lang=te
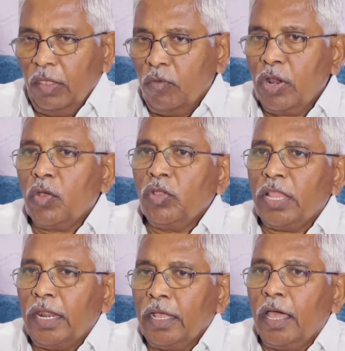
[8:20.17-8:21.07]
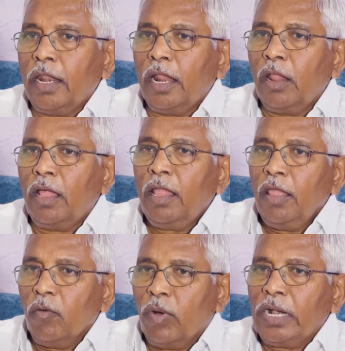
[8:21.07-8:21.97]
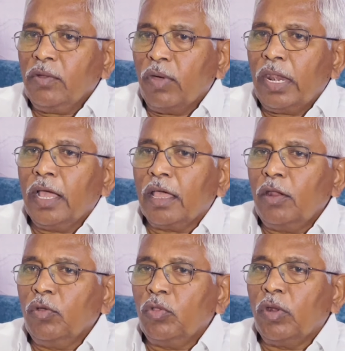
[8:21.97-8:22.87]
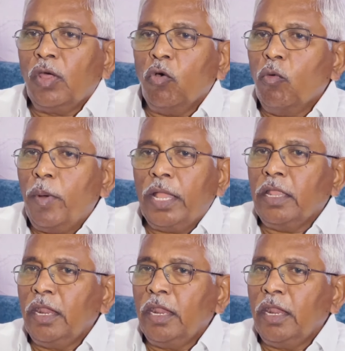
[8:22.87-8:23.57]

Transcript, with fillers: ఎవరికీ తెలంగాణలో వాటి వల్ల కలుగుతున్న ఉపాధి